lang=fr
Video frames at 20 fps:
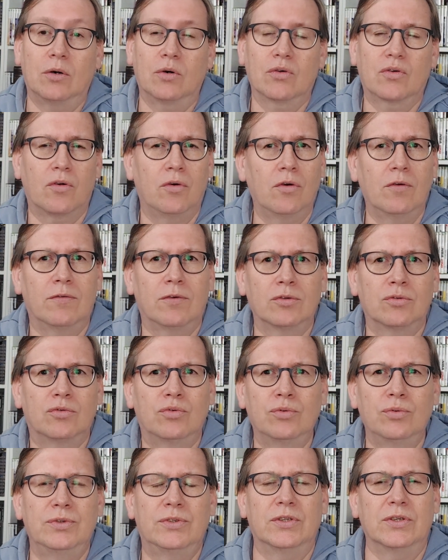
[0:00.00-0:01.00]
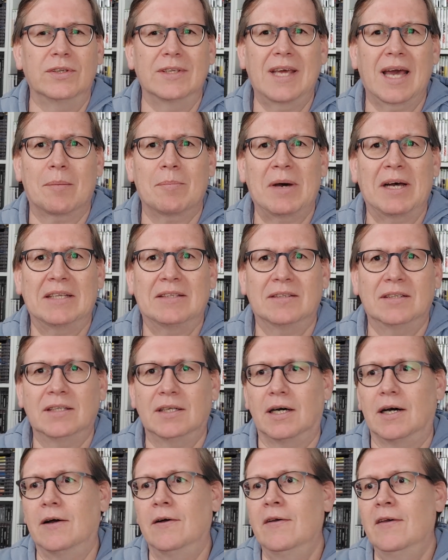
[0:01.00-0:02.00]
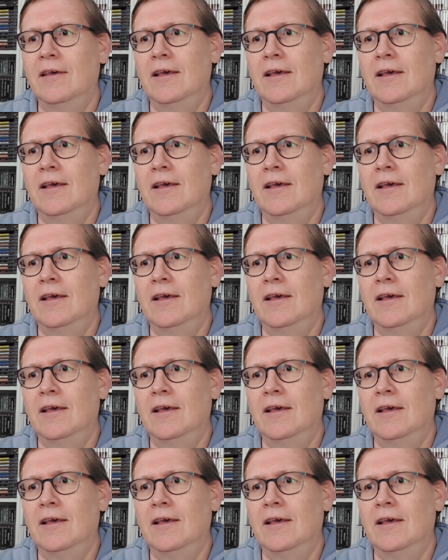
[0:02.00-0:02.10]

en se levant tous hier matin, hein.